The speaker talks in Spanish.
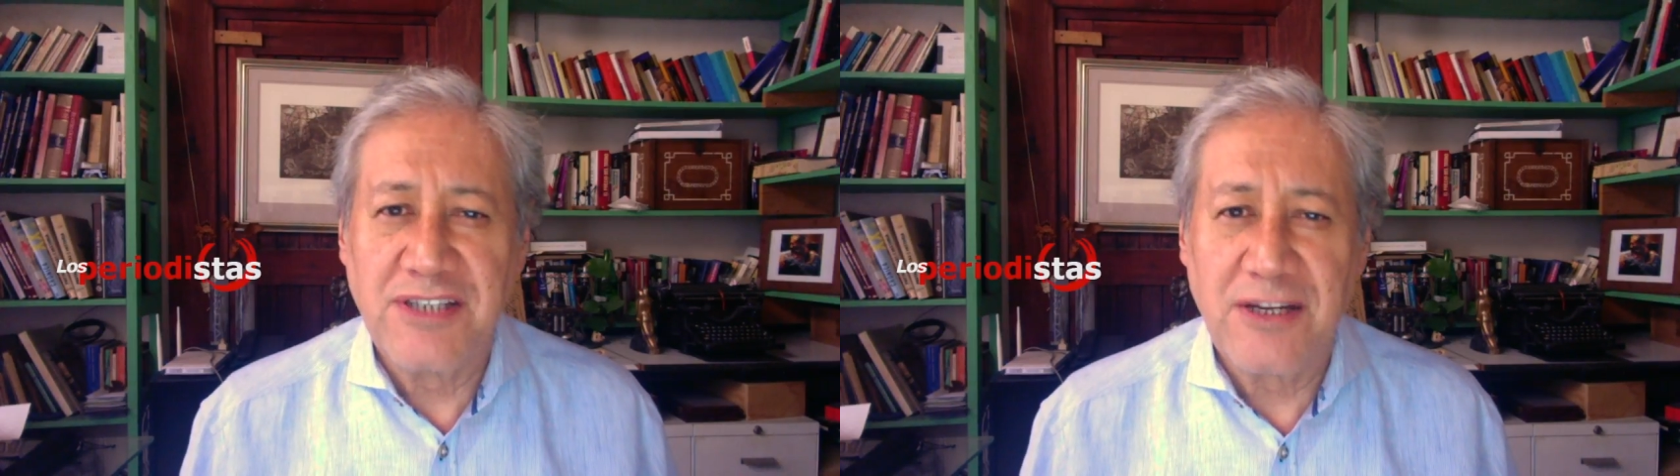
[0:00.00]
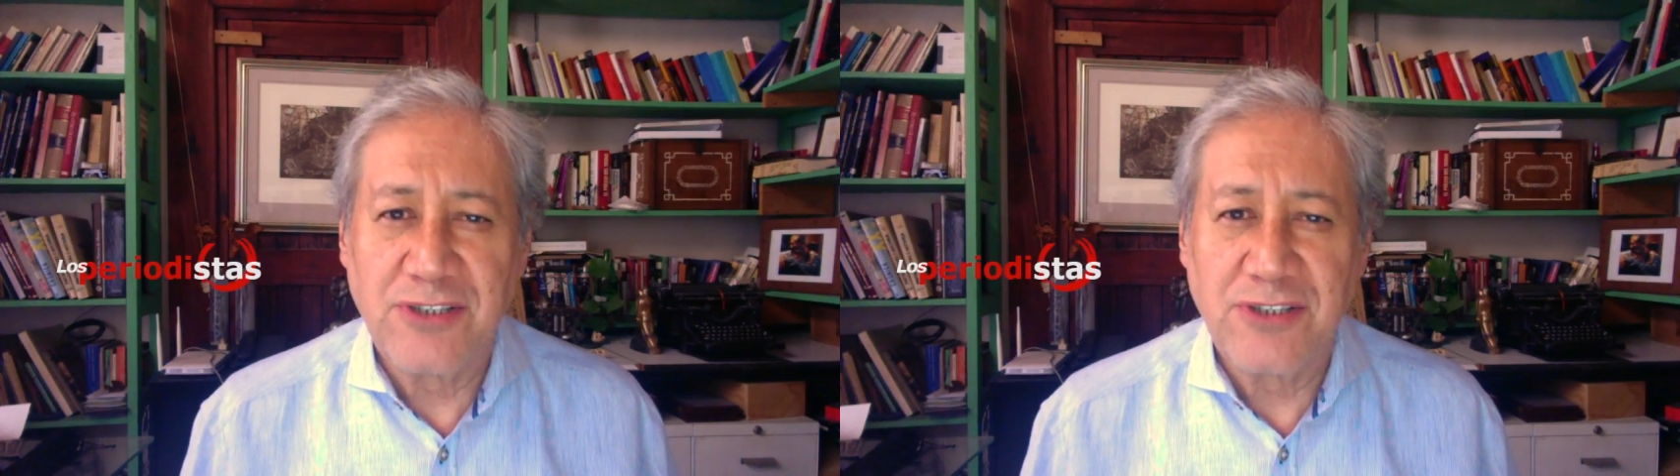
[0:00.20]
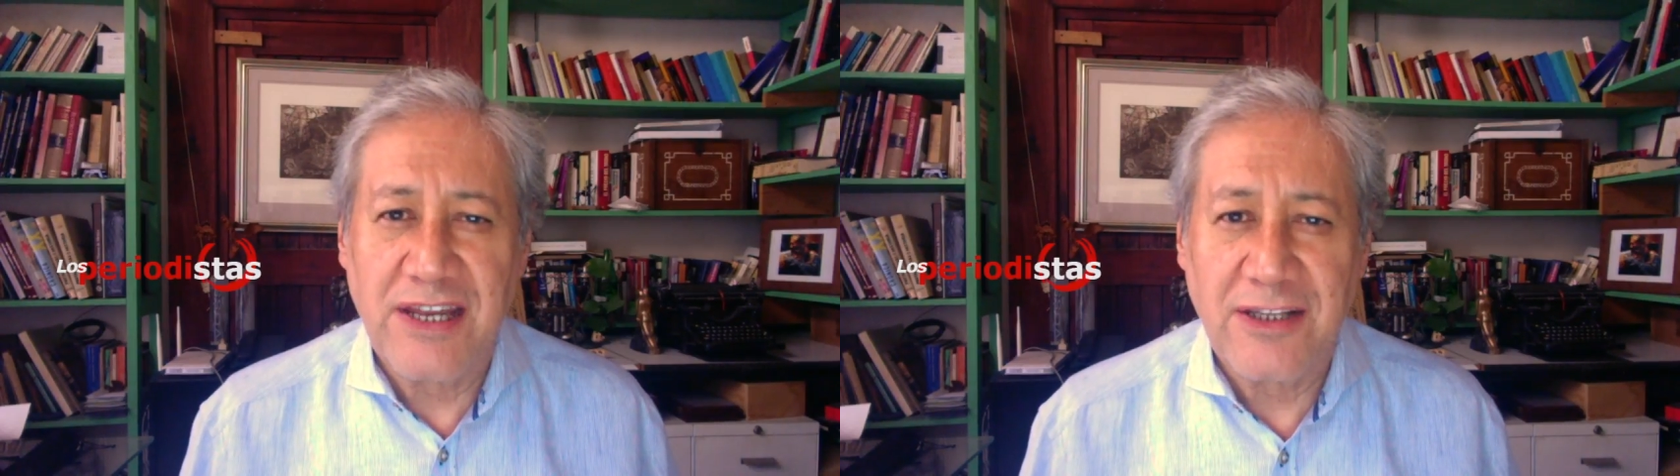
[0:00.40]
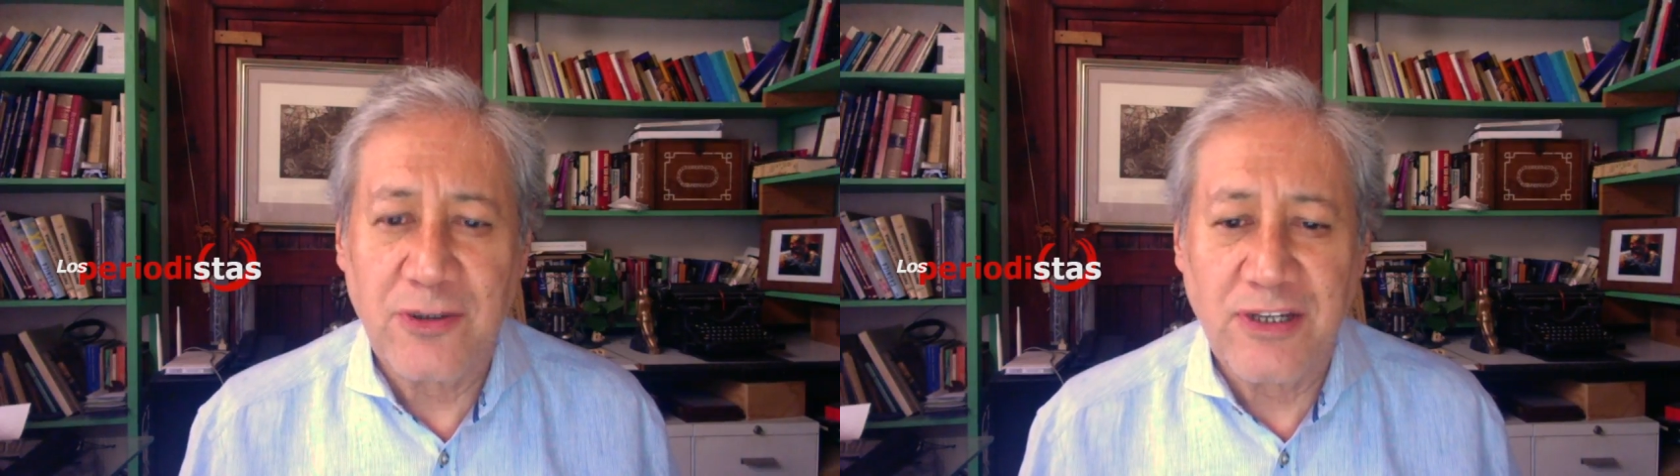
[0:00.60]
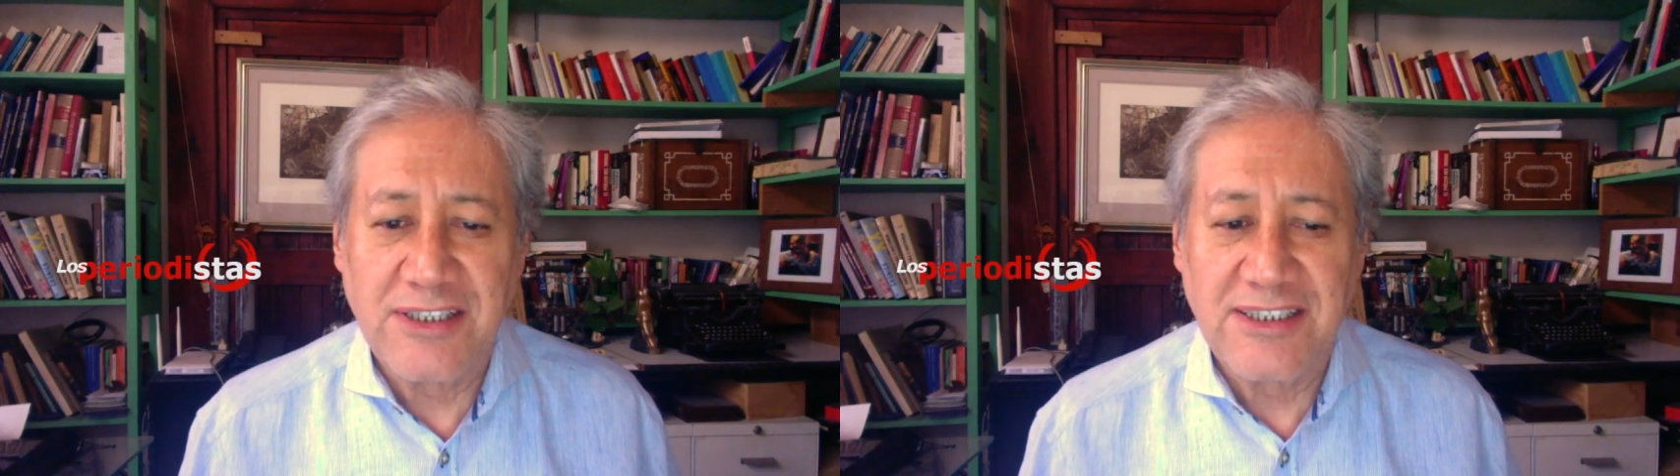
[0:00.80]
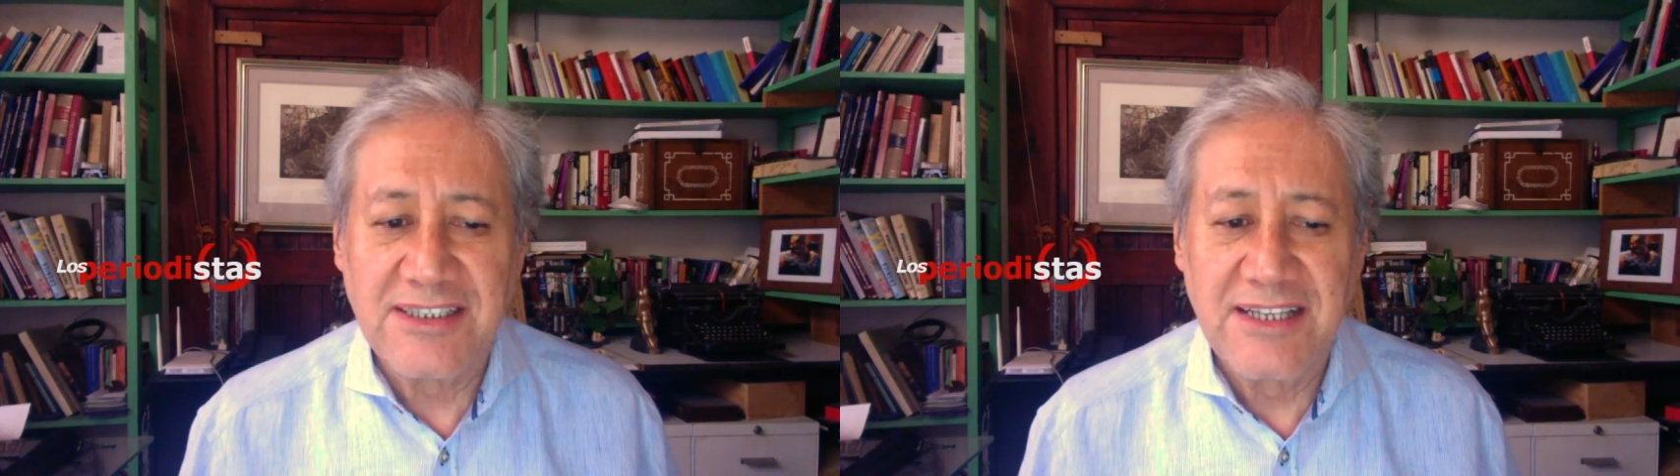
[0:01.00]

de los electores.